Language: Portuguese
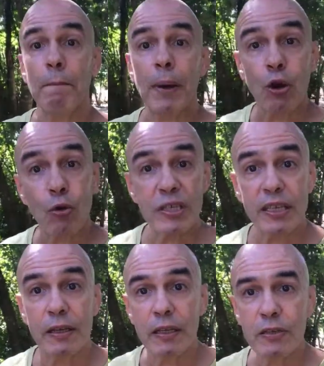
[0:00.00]
Para
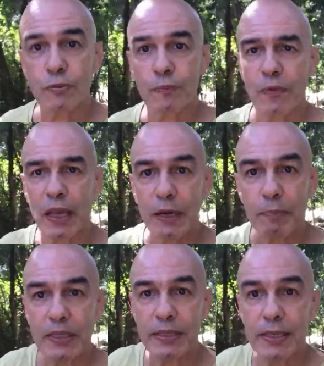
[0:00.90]
conseguir isso, era
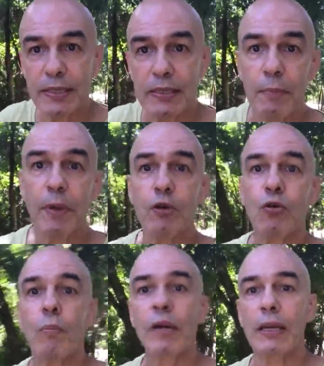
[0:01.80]
preciso saber
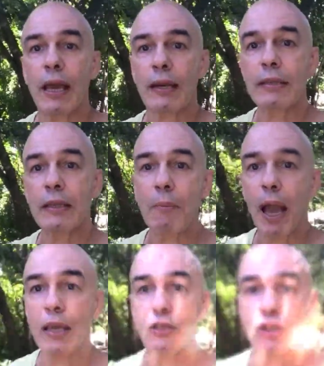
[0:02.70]
como criar
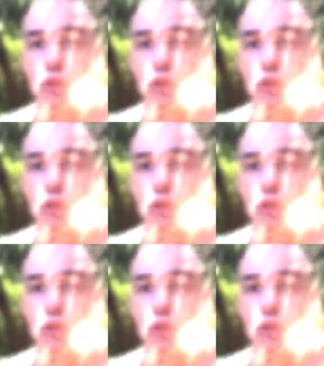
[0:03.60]
animais